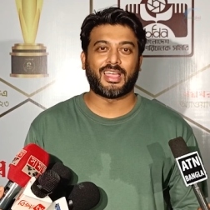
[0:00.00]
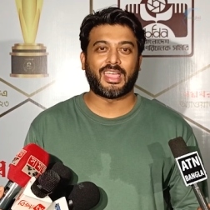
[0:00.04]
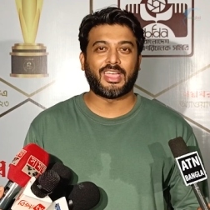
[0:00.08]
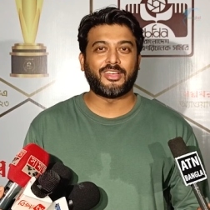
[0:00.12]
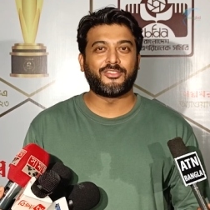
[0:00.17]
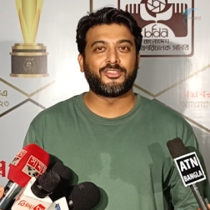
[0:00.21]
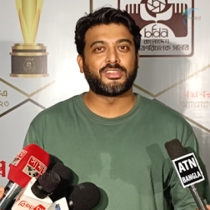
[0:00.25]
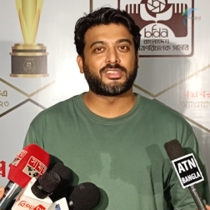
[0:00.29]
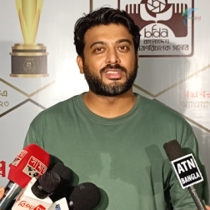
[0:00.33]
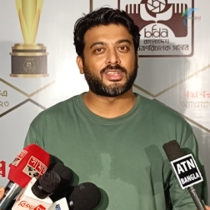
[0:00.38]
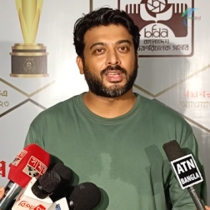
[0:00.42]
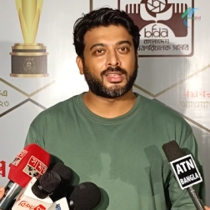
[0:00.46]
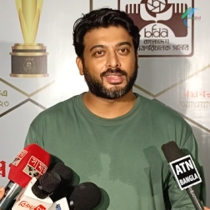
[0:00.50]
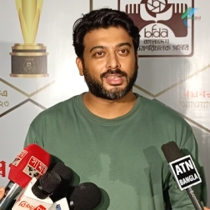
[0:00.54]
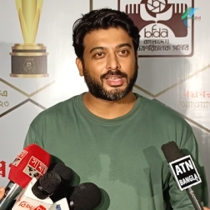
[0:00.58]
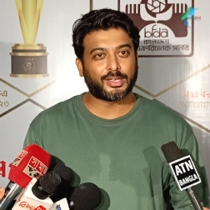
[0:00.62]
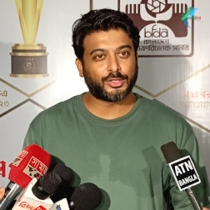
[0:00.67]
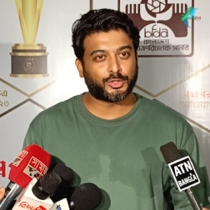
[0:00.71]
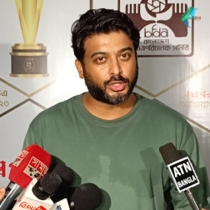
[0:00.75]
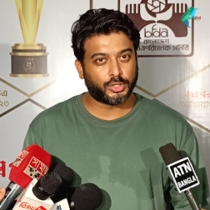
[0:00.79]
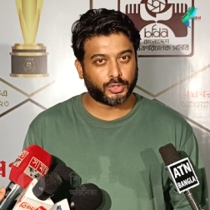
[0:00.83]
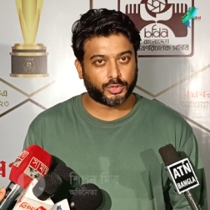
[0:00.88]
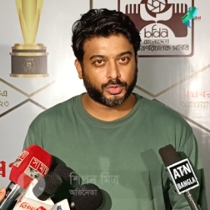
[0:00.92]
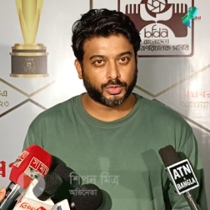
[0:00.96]
এভরিসি কিন্তু
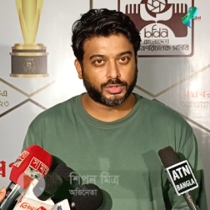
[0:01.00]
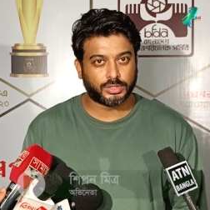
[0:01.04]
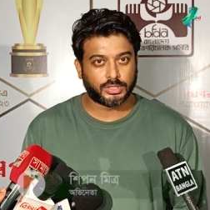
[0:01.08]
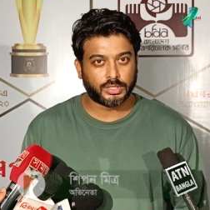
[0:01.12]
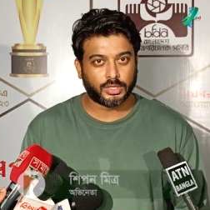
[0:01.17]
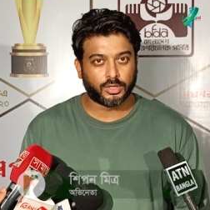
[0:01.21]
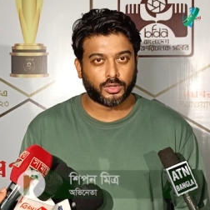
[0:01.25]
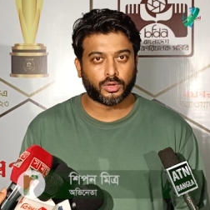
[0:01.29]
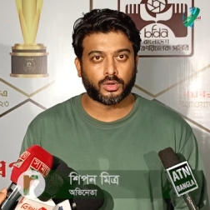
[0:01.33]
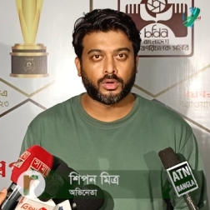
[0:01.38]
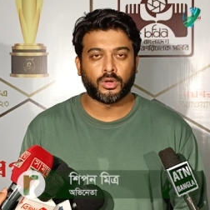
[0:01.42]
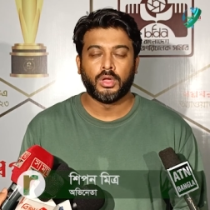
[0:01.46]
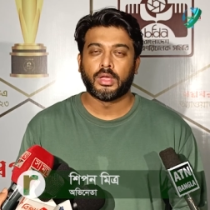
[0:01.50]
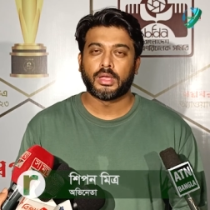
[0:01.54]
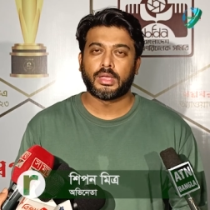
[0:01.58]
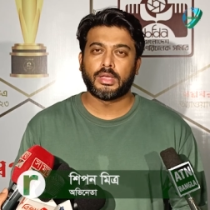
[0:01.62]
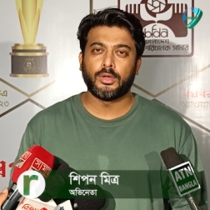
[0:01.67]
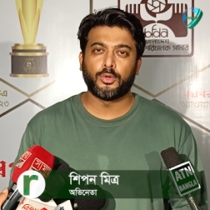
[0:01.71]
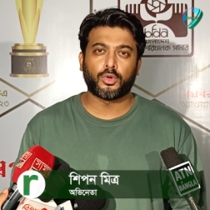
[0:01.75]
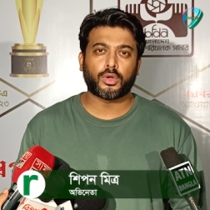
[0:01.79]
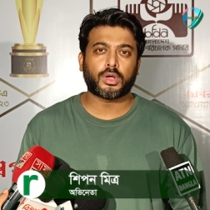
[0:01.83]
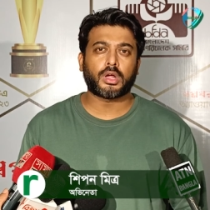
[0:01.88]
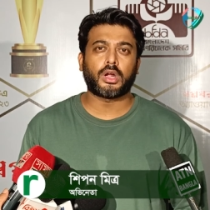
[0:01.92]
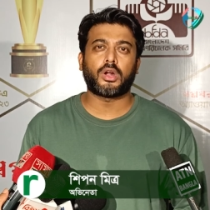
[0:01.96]
কিছু ইস্যু ছিল
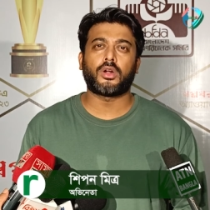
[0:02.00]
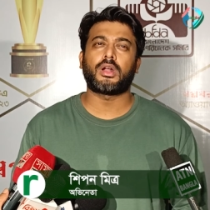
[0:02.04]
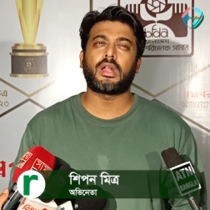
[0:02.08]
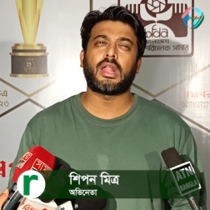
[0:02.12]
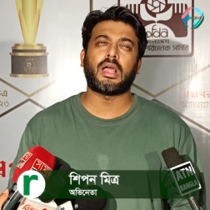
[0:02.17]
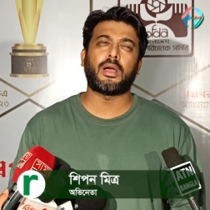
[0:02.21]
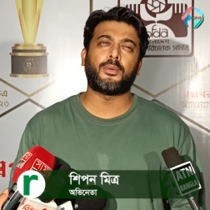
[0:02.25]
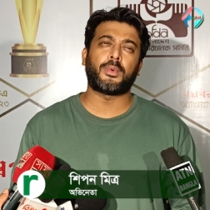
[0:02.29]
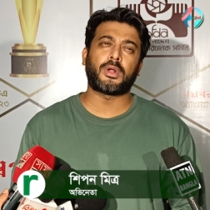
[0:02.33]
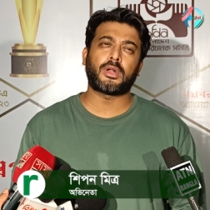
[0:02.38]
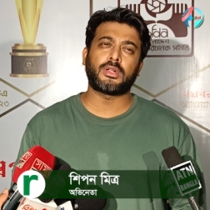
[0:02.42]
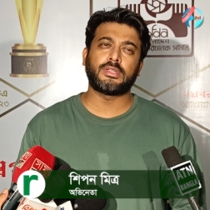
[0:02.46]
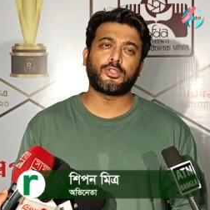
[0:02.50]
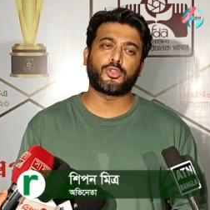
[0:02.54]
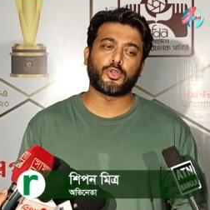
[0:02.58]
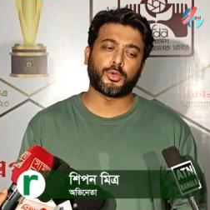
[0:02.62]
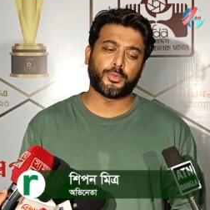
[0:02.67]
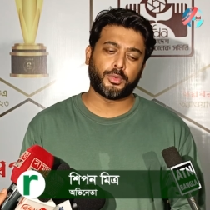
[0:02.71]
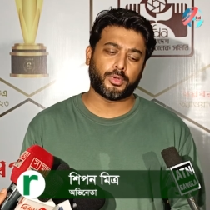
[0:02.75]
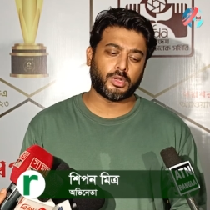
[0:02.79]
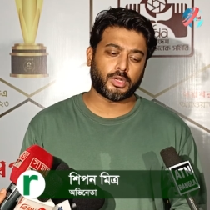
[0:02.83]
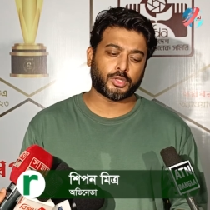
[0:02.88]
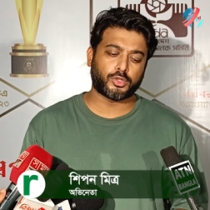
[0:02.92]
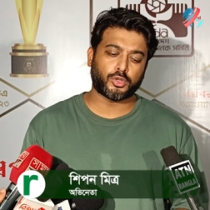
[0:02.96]
কোনো কারণে আমার যে
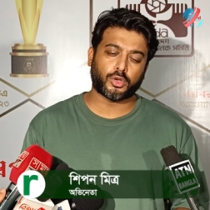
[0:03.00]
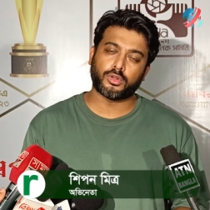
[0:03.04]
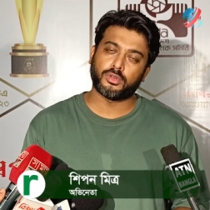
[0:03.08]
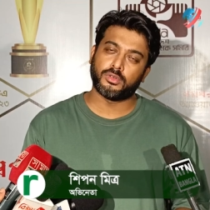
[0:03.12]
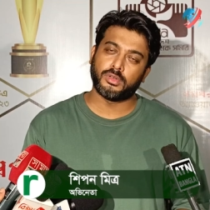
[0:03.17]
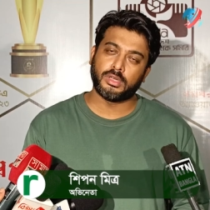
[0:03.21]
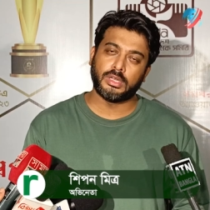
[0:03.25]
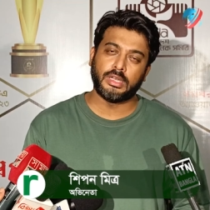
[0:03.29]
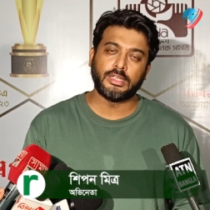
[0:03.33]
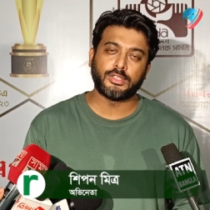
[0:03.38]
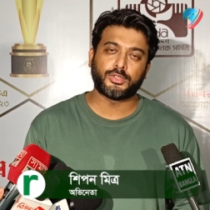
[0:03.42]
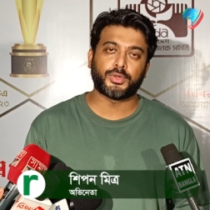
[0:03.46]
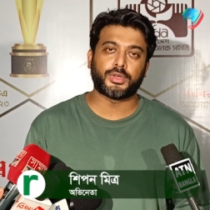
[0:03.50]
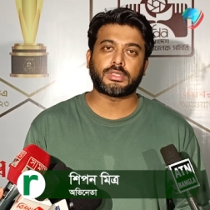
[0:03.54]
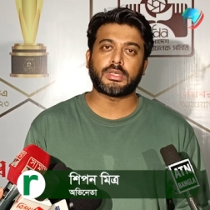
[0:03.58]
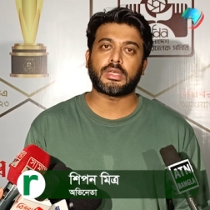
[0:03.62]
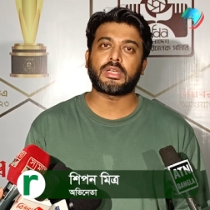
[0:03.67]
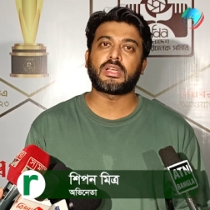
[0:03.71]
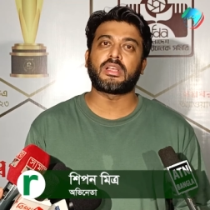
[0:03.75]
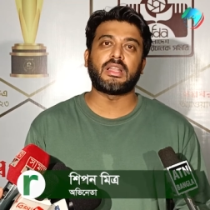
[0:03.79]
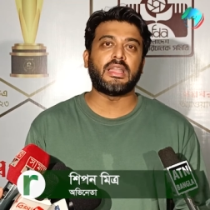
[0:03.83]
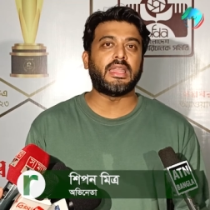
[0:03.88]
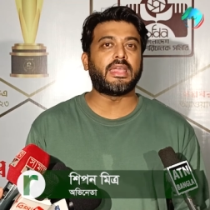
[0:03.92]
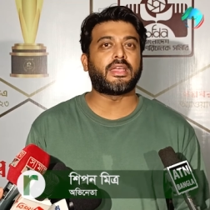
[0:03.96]
ছবিগুলো যখন রিলিজ হয়েছে
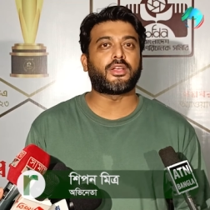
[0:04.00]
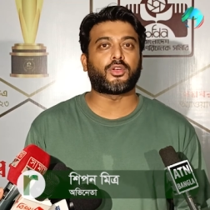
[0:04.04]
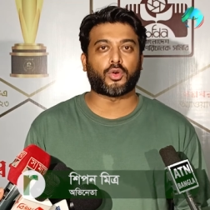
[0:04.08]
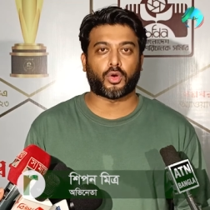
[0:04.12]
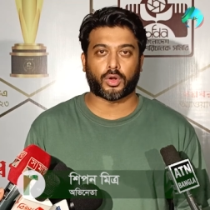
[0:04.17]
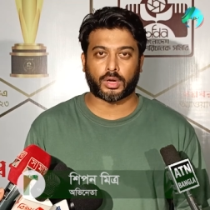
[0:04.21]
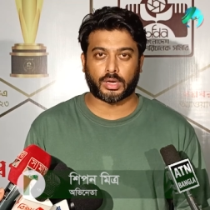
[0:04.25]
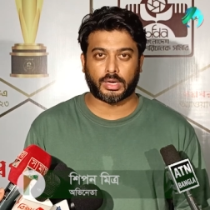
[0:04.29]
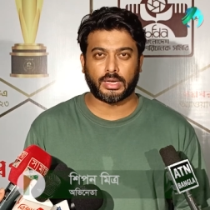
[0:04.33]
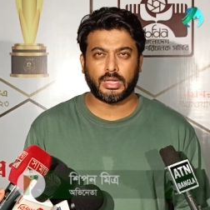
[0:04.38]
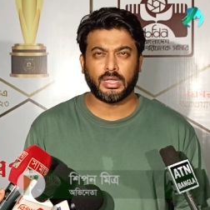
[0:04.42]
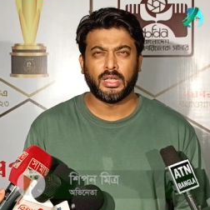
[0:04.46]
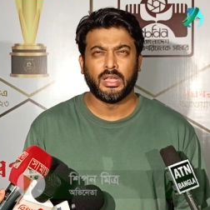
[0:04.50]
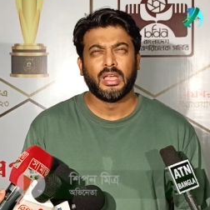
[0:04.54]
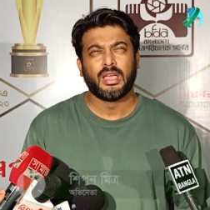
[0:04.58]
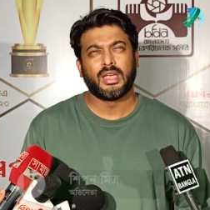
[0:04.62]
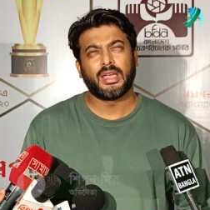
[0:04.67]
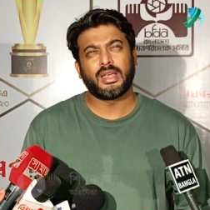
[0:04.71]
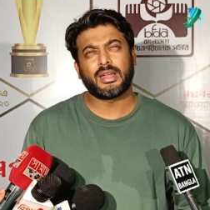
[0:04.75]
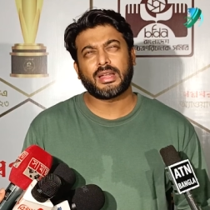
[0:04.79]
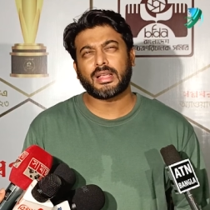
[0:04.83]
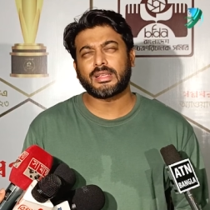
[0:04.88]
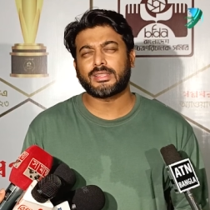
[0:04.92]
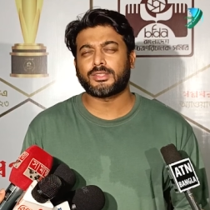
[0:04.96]
ক্লিক করেনি
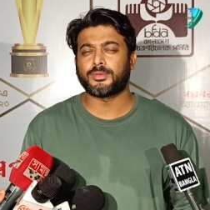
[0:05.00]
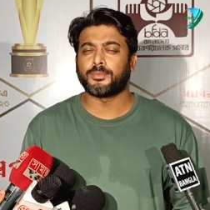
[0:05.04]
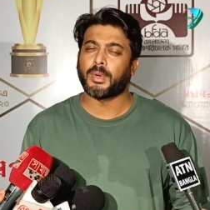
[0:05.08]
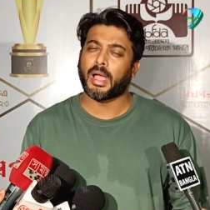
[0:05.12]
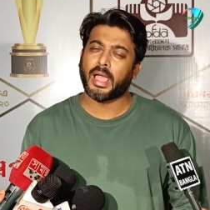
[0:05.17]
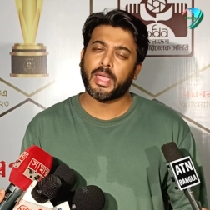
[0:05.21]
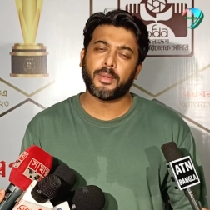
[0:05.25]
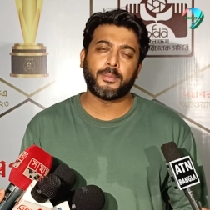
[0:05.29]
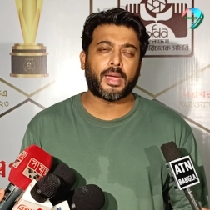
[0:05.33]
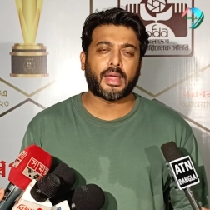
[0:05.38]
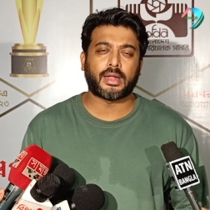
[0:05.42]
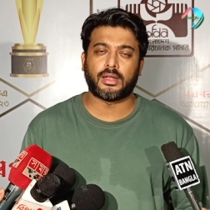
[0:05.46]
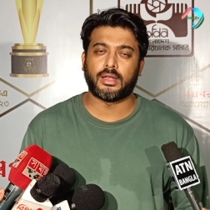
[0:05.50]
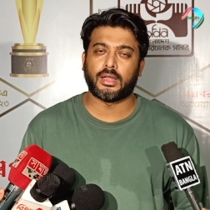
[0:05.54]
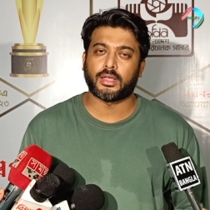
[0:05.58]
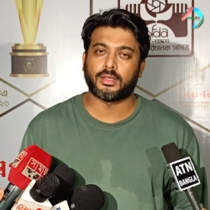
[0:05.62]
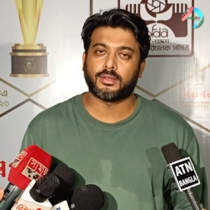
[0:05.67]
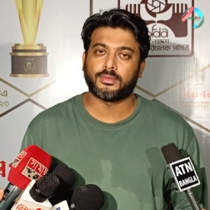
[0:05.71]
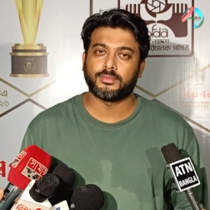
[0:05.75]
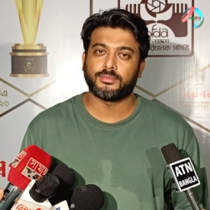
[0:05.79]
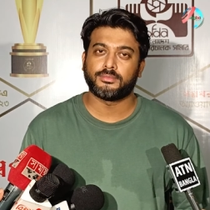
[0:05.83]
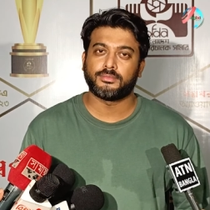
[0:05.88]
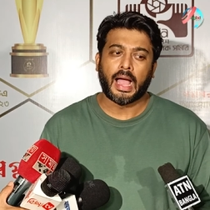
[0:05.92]
এটা ইজ মাই ব্যাড লাগ